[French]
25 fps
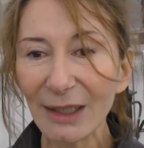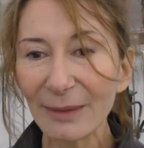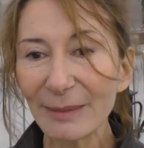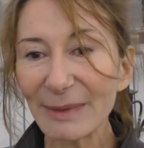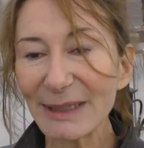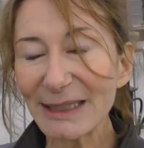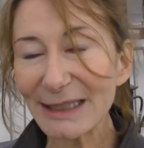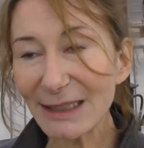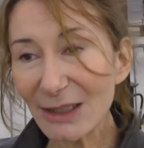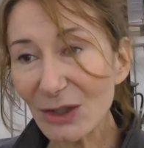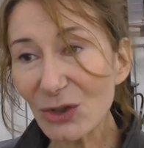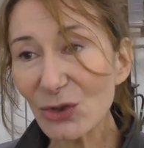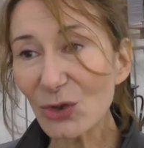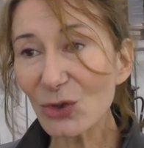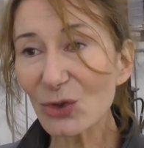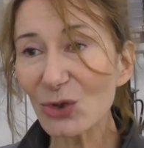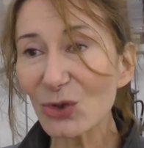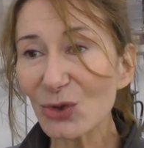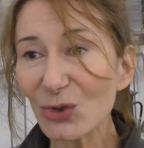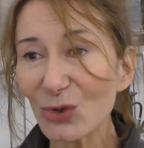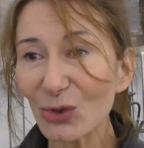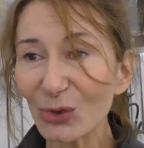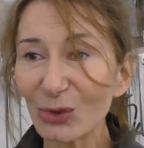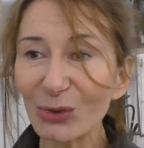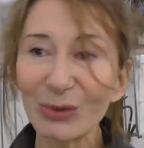mais ce qui
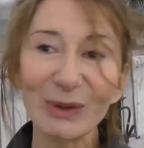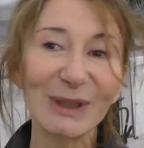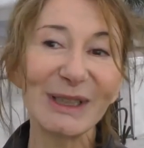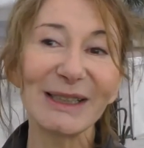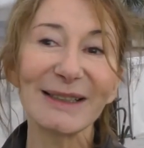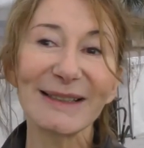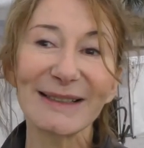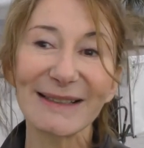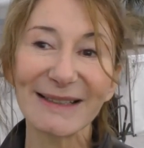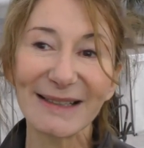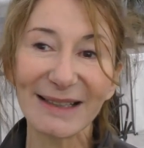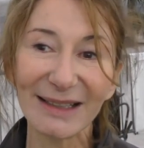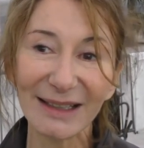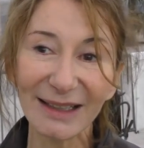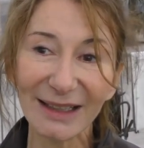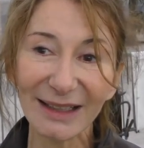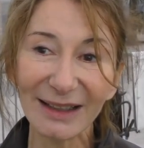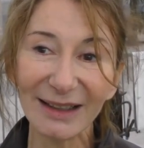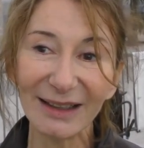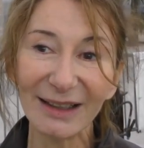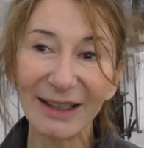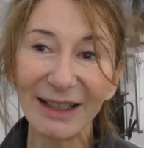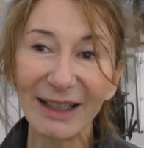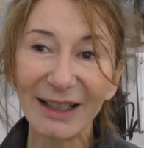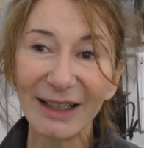change aujourd'hui,
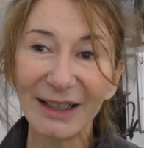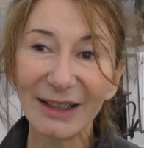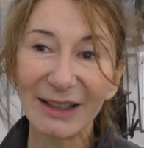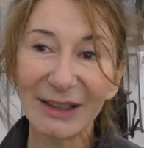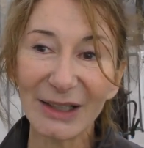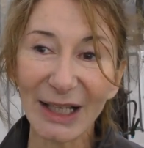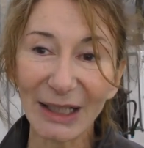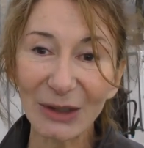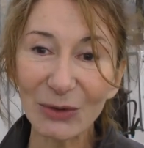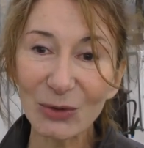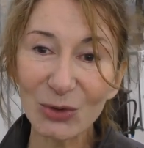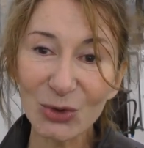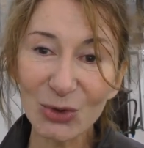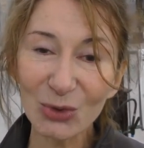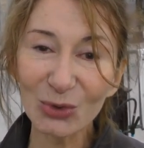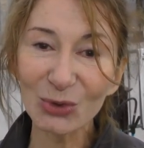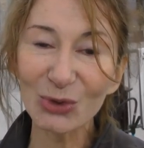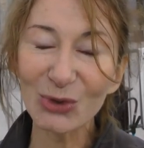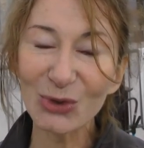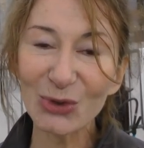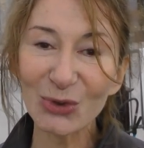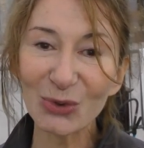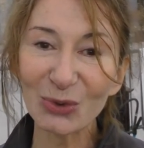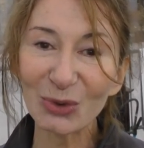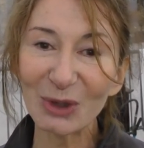c'est la
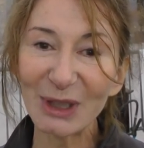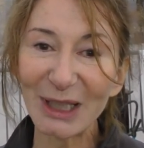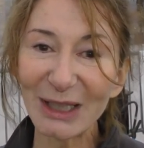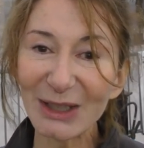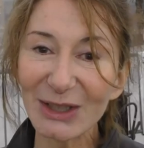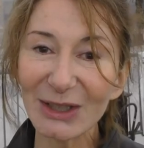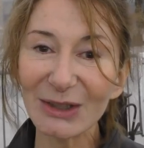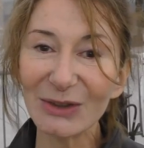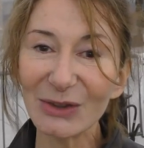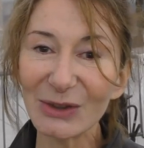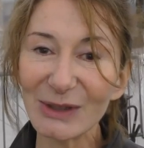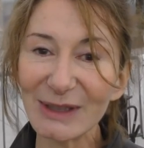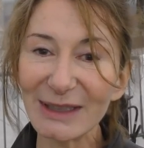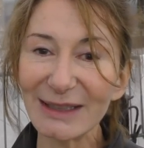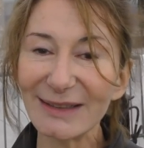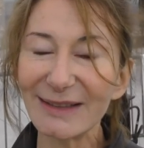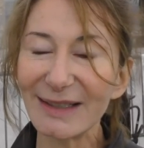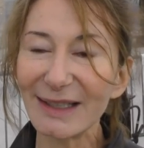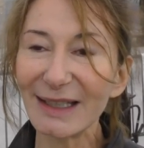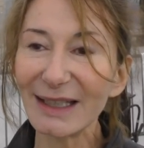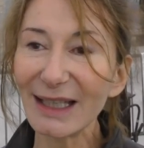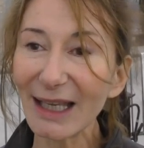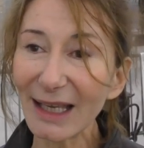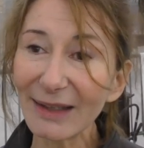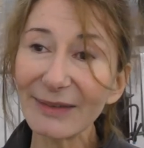conjonction de
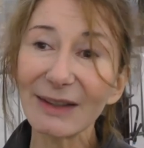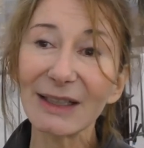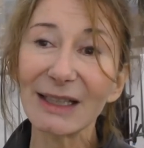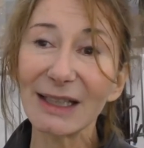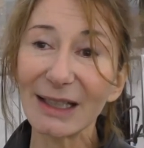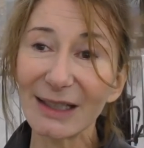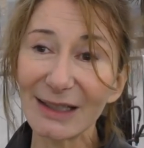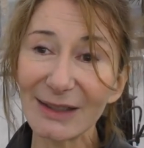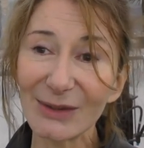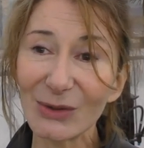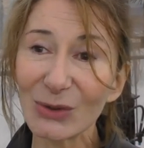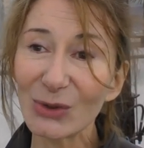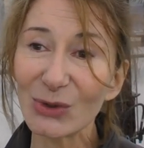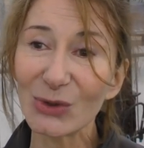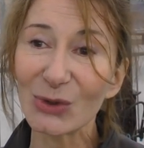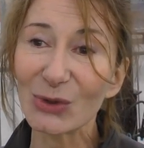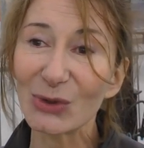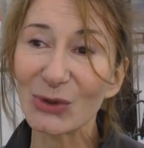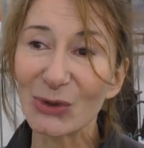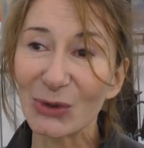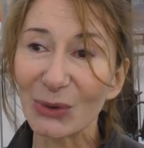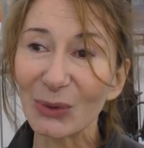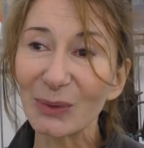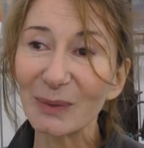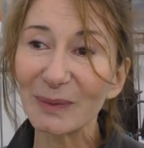l'ingéniosité avec les réseaux
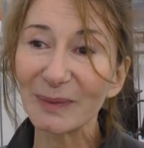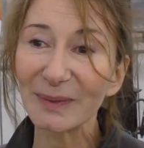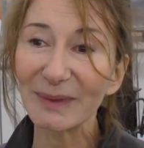sociaux